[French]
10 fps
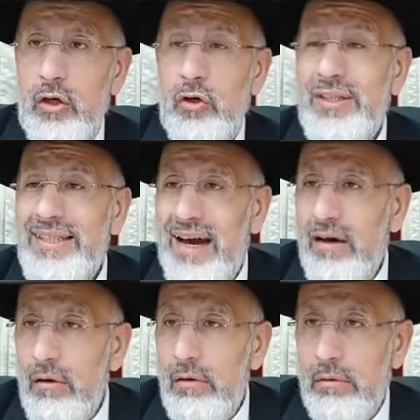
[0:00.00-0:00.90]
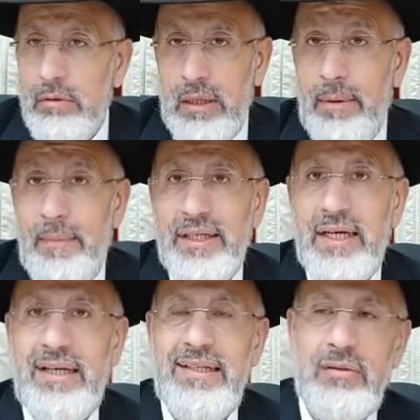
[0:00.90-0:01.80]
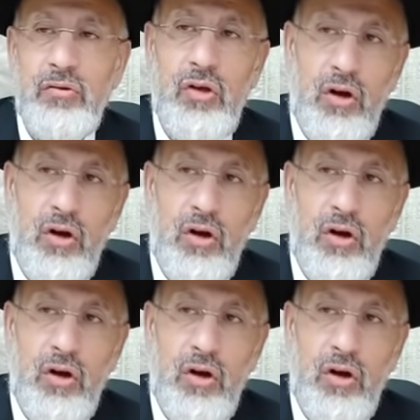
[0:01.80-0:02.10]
Le garant, il n'y a pas marqué que les autres